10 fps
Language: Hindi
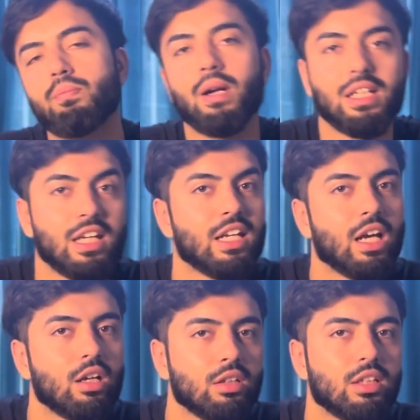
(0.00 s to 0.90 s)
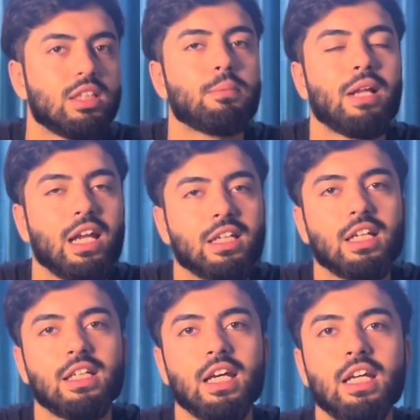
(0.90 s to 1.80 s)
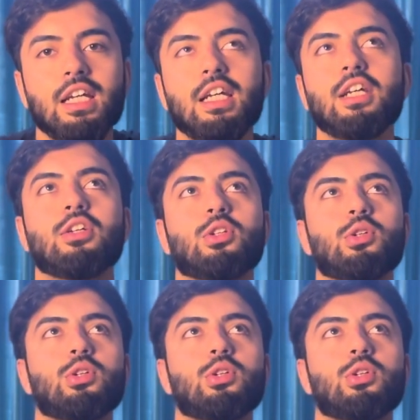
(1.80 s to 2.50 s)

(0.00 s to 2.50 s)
भटके ना किसी प्लान के लिए तो